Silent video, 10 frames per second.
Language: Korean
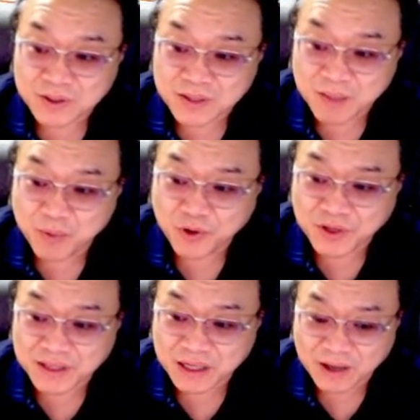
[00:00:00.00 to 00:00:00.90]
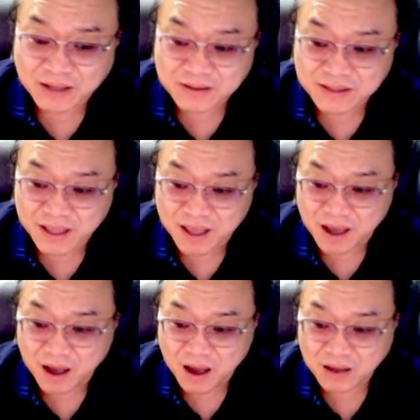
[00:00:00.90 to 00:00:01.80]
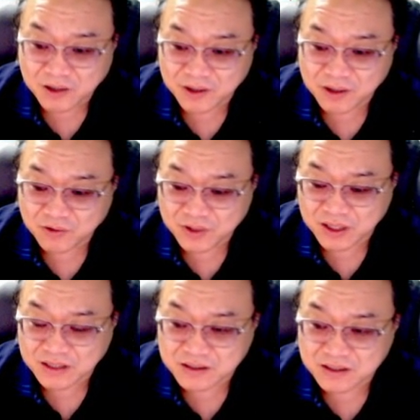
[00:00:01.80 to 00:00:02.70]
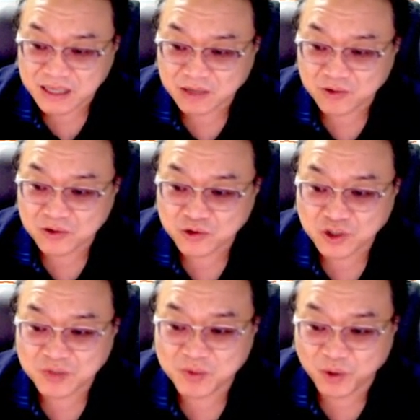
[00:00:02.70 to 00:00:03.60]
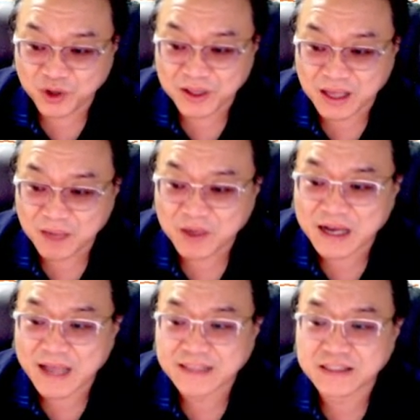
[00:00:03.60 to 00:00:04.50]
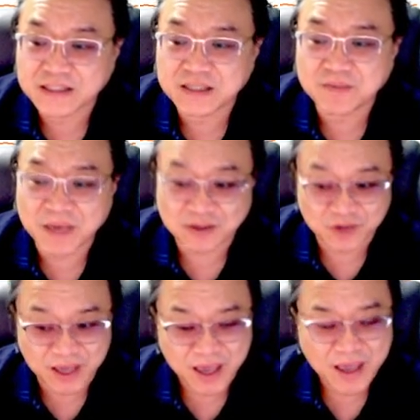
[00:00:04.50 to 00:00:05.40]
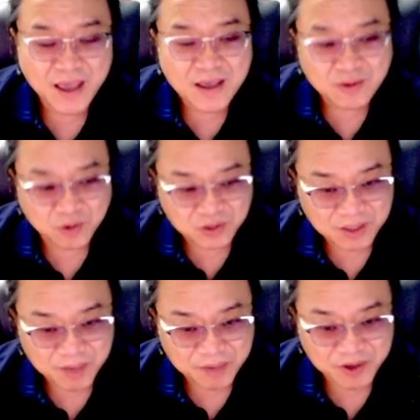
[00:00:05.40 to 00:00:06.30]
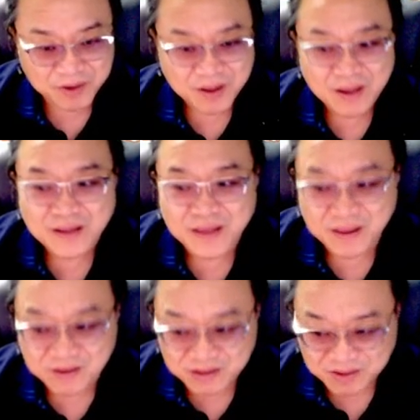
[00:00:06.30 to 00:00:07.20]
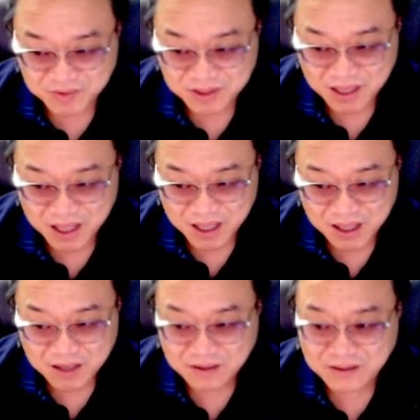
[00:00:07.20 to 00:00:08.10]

그런데 포인트가 딱 나왔을 때 아, 기관 외국인이 슬 사들어오는 조짐이 보인다 하면 같이 매수에 동참하면 되는 것입니다.